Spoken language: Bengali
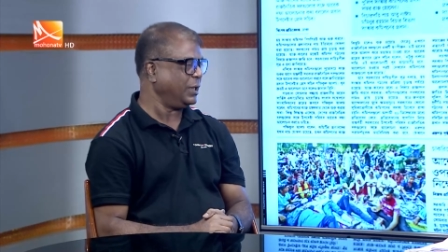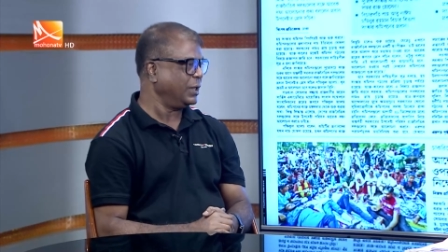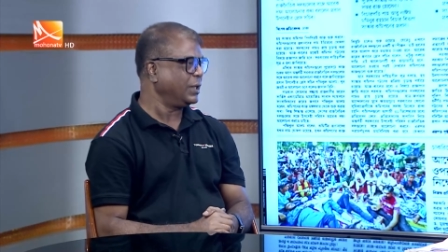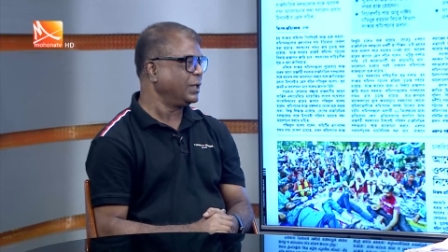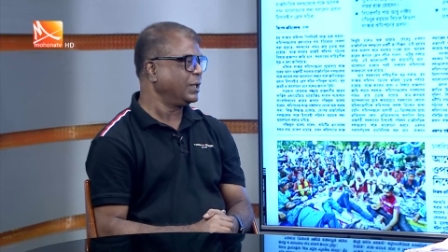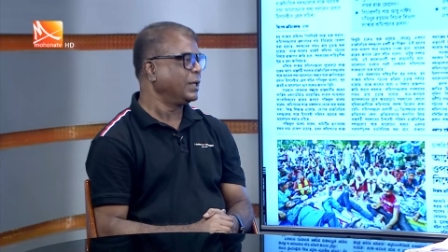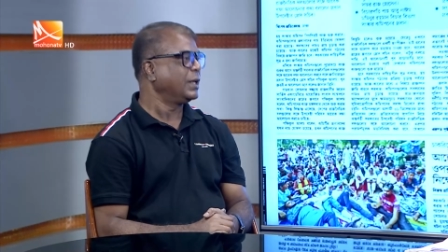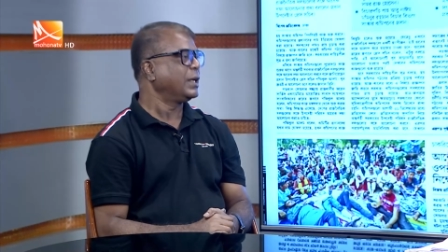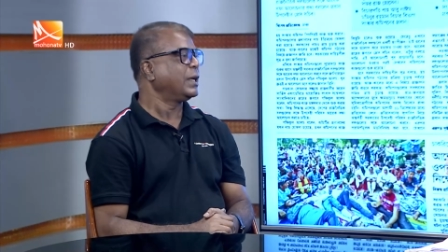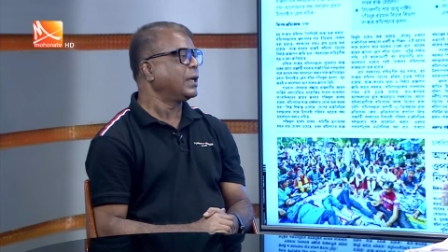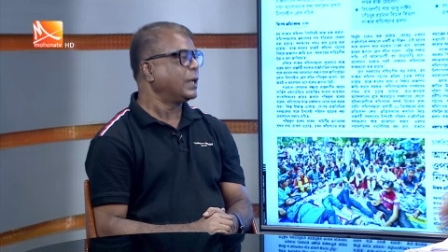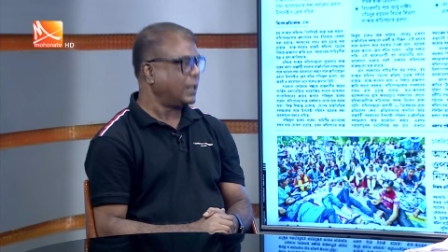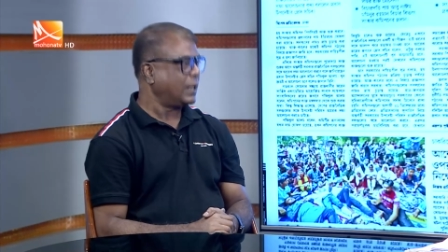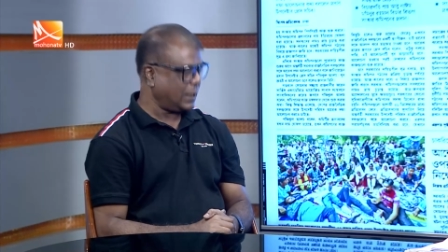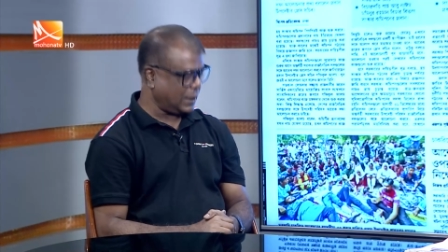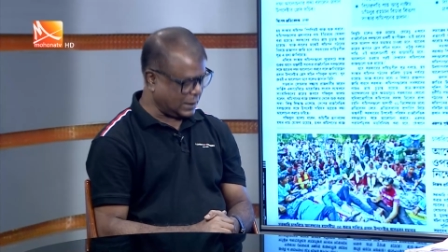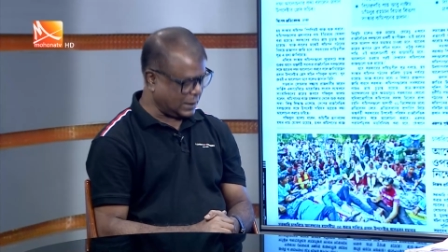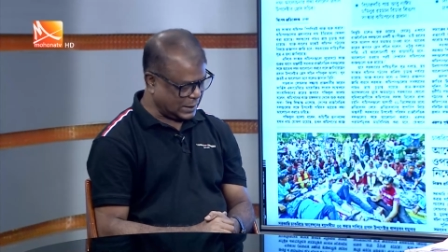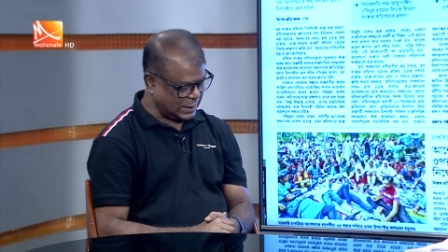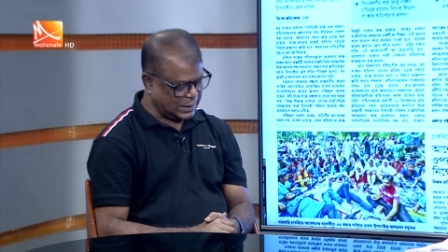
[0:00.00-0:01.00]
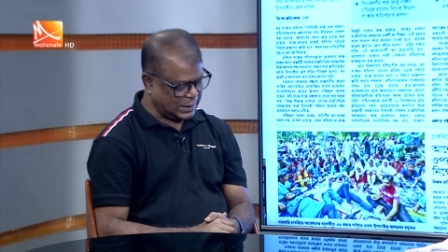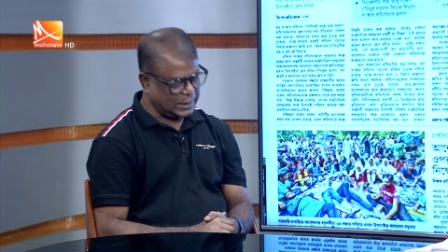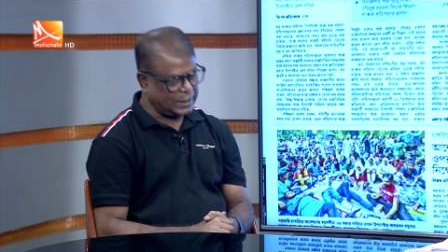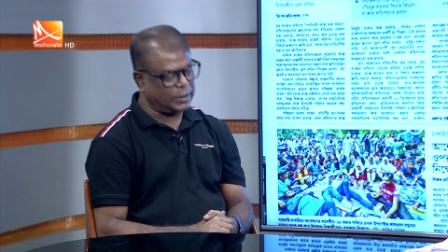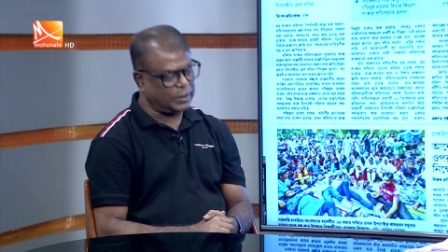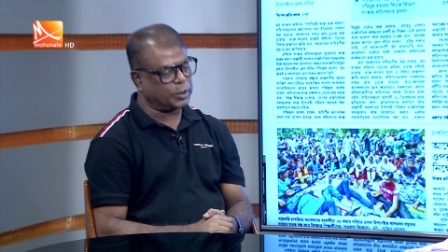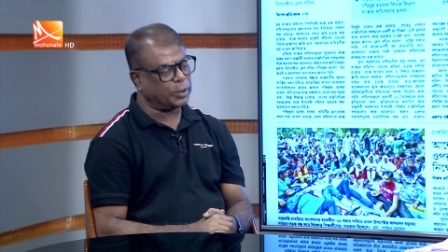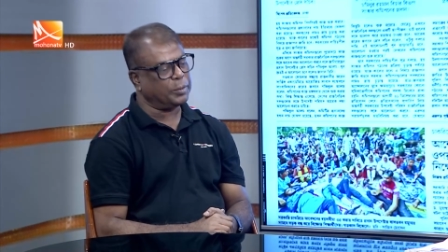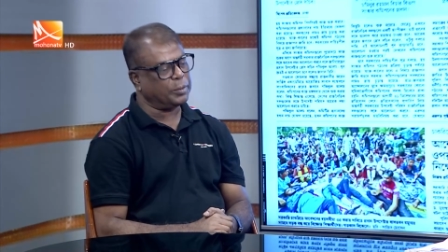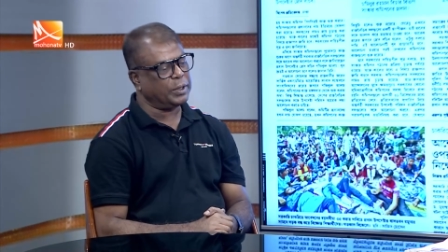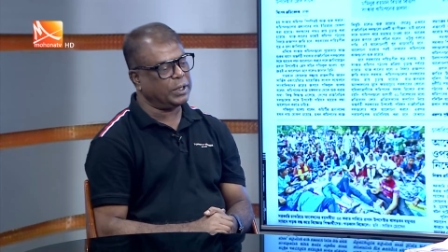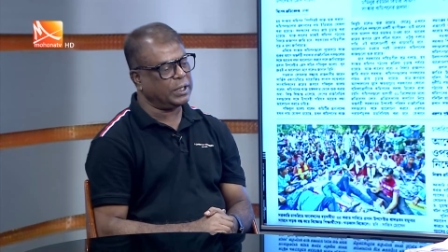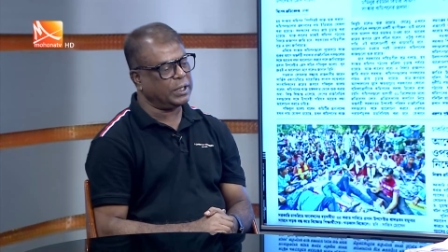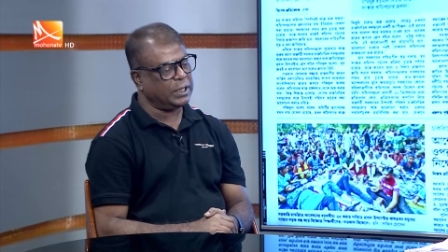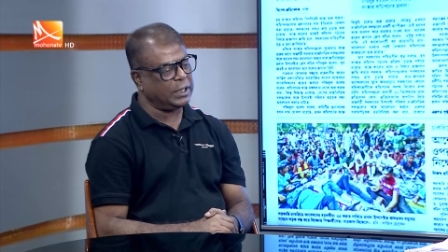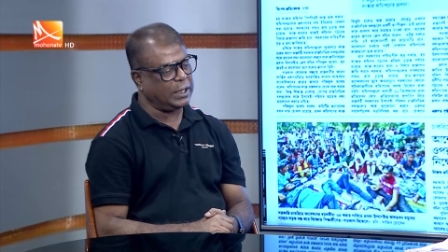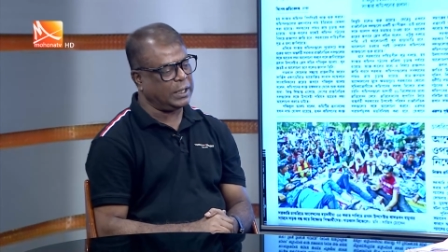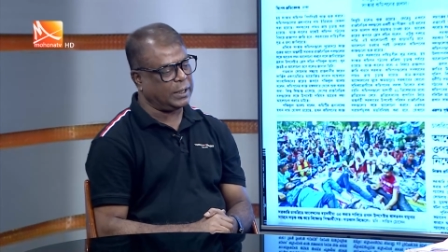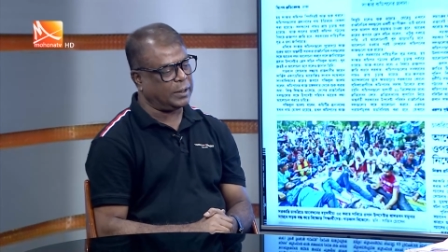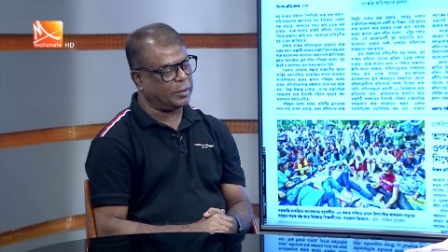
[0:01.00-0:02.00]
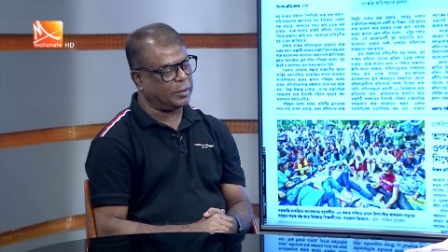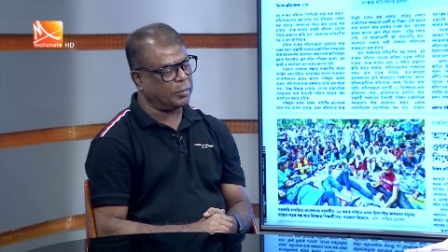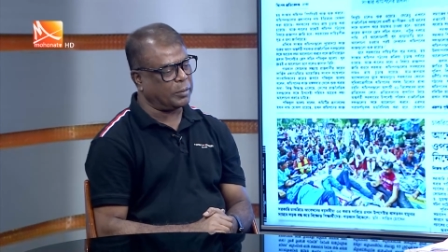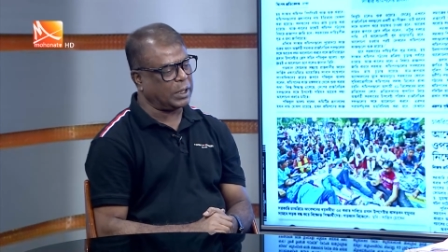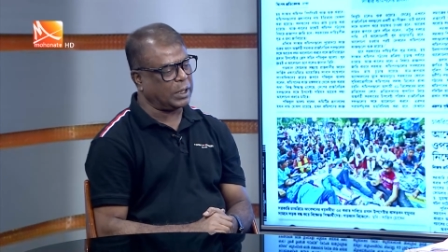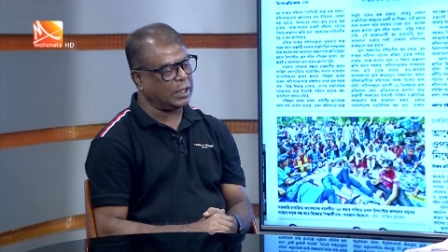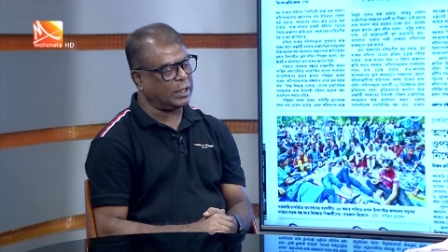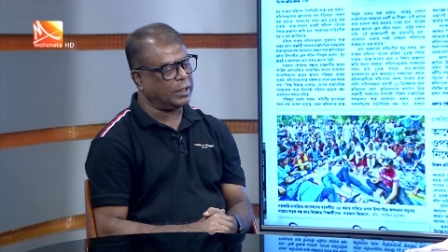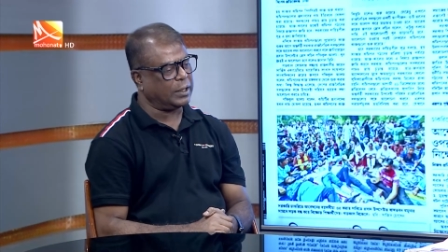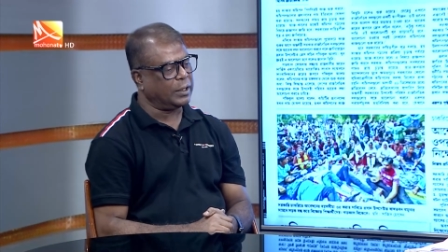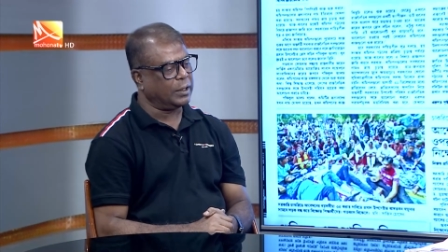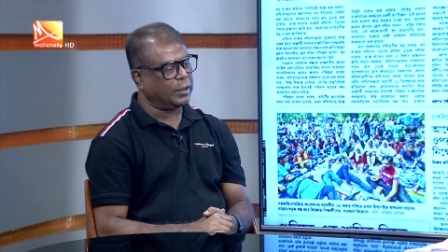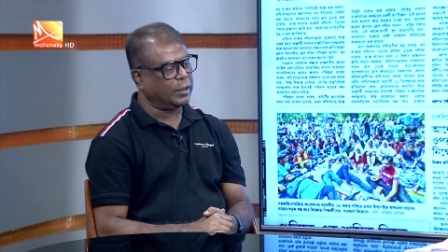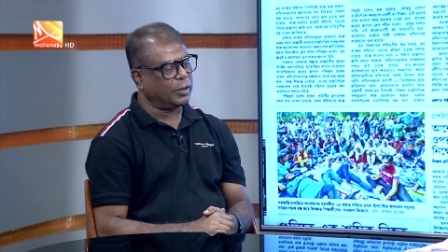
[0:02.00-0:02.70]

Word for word: আমাদের অজানা হ্যাঁ হ্যাঁ তবে ইয়া মানে